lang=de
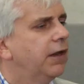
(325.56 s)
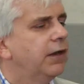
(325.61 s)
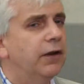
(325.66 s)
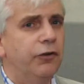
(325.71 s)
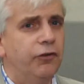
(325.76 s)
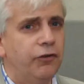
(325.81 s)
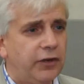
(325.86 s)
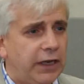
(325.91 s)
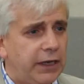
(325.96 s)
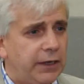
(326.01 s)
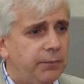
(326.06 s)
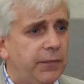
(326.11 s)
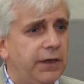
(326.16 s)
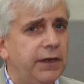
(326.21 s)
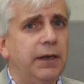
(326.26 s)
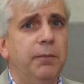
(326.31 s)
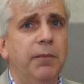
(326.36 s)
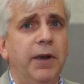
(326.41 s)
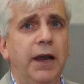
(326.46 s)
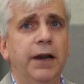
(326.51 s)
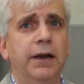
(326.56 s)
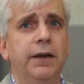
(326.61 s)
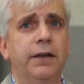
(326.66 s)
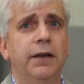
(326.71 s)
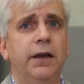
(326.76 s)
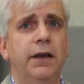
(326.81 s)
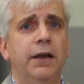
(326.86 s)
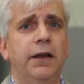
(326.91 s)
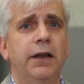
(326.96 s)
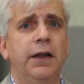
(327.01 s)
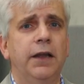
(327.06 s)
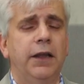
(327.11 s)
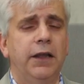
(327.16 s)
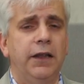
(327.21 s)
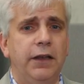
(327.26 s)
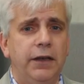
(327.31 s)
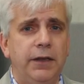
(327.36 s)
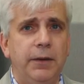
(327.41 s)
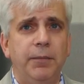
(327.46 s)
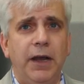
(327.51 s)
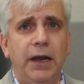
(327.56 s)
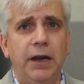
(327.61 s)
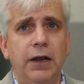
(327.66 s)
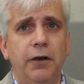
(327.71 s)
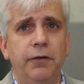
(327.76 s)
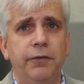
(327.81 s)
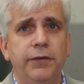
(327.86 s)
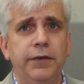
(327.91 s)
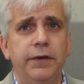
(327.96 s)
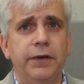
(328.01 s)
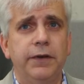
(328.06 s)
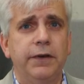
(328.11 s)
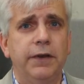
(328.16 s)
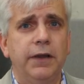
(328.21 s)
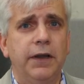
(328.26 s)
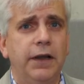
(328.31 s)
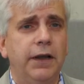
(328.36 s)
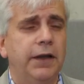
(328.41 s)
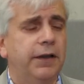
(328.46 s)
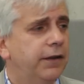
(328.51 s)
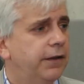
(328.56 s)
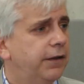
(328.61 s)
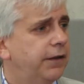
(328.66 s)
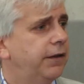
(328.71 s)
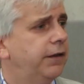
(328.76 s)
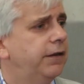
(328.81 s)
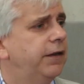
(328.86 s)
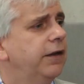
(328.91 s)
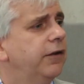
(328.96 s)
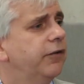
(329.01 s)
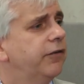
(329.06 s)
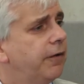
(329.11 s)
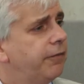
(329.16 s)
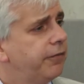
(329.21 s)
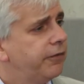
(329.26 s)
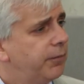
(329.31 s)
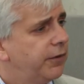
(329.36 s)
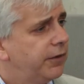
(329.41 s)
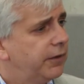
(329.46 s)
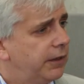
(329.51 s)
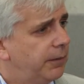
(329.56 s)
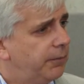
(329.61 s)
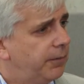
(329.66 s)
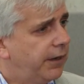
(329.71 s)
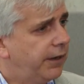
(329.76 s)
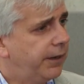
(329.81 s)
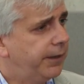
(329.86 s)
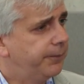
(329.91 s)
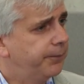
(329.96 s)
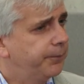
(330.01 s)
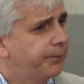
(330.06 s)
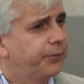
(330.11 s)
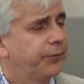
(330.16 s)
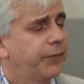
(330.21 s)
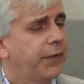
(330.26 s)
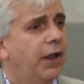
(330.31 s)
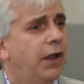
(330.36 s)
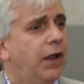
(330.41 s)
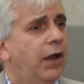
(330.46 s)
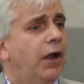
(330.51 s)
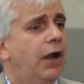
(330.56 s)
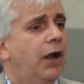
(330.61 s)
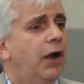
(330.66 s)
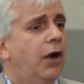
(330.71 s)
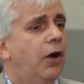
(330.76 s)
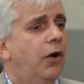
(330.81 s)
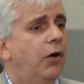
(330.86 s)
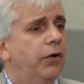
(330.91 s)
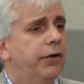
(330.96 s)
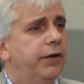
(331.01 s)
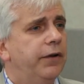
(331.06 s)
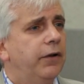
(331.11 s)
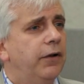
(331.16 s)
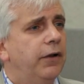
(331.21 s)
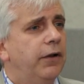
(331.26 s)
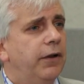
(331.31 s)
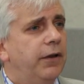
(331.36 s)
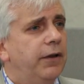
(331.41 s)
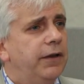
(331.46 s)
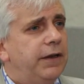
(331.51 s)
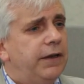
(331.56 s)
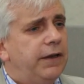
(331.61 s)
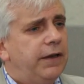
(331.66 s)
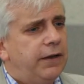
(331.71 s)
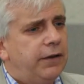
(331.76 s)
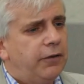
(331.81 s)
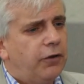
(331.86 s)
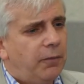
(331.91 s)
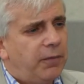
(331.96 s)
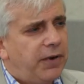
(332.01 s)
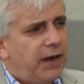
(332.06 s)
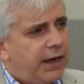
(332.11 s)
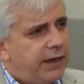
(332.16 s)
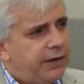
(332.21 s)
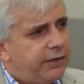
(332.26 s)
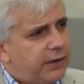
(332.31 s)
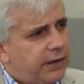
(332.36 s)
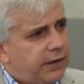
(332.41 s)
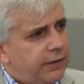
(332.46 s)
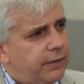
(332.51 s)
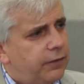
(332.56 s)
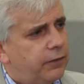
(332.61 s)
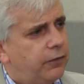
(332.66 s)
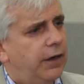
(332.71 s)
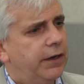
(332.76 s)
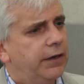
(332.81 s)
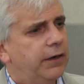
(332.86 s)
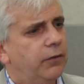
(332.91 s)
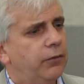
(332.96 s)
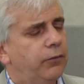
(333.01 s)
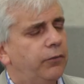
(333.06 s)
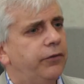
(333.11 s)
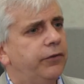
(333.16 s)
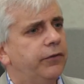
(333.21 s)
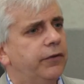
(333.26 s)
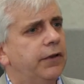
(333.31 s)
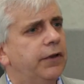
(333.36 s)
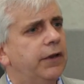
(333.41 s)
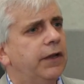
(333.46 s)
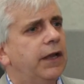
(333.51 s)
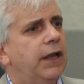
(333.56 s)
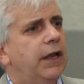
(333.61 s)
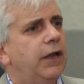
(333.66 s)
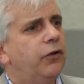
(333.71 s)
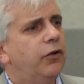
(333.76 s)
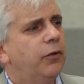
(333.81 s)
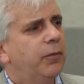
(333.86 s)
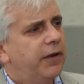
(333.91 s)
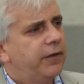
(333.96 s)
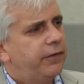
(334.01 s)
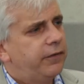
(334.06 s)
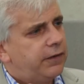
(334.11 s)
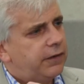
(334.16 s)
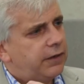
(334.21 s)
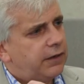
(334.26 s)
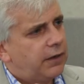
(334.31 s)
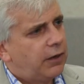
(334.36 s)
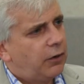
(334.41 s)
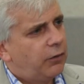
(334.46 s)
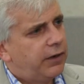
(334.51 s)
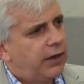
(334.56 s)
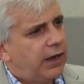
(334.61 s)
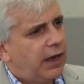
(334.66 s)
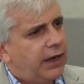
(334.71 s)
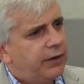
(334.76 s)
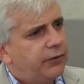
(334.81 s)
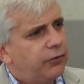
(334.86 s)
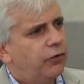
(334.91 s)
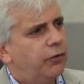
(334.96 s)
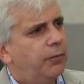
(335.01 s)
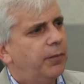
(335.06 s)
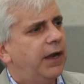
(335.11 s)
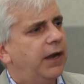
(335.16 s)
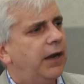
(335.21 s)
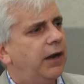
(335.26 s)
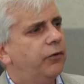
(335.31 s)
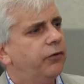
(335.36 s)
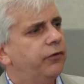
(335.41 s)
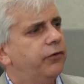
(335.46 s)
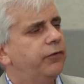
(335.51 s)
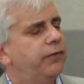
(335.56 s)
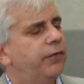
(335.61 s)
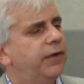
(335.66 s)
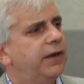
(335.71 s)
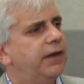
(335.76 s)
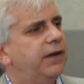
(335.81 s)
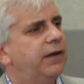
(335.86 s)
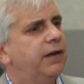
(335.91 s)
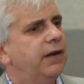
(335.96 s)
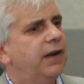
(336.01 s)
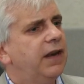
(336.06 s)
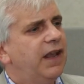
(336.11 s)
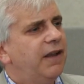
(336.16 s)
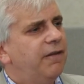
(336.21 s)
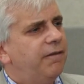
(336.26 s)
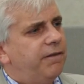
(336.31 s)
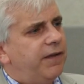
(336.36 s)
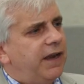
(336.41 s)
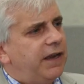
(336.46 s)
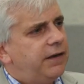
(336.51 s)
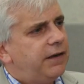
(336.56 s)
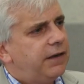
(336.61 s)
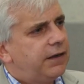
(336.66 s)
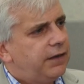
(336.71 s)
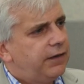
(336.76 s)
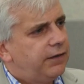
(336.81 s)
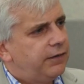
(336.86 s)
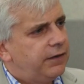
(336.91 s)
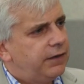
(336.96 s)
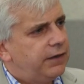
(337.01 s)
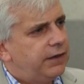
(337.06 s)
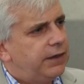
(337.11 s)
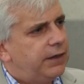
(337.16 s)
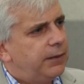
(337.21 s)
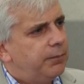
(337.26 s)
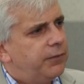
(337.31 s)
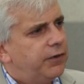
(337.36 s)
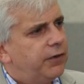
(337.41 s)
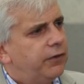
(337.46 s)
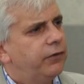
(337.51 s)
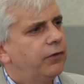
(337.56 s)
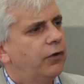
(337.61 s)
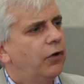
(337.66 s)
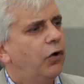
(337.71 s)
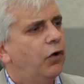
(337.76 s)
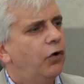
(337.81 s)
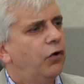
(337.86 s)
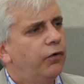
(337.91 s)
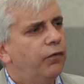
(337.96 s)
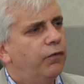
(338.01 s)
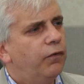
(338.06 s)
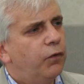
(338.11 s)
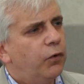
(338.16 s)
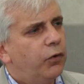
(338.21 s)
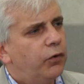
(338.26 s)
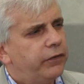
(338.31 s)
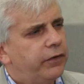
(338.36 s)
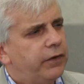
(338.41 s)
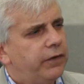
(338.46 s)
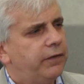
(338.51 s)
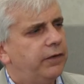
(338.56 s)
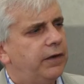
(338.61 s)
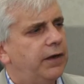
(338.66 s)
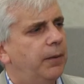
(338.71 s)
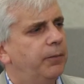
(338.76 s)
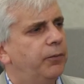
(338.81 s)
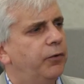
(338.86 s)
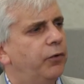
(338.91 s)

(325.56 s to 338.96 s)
dann stellt mir die Bank ja, äh, die Bankaufsicht ja äh, den Geschäftsbetrieb ein. Und äh, die Compliance-Risikoanalyse kümmert sich genau darum, herauszufinden, welche Risiken gibt es und wo sind sie am